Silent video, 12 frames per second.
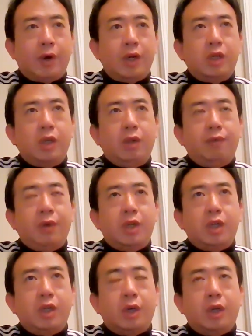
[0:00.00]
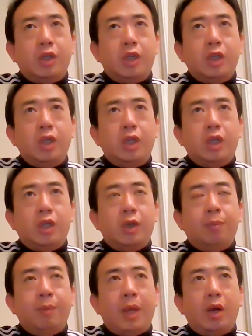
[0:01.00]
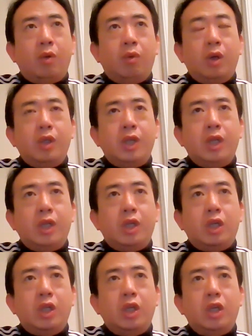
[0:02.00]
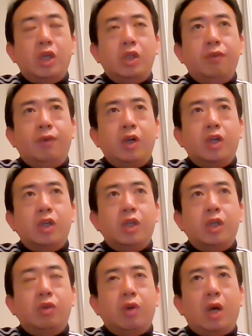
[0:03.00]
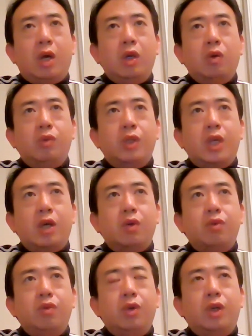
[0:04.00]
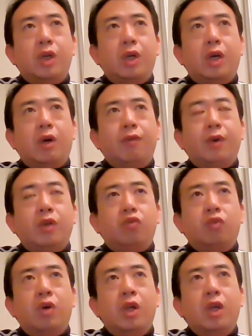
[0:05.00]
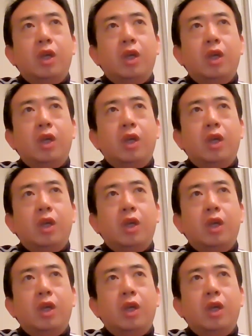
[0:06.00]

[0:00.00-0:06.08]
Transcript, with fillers: 反正因为这个整体是美国，现在整体是西方世界就安格鲁萨克逊的啊为主，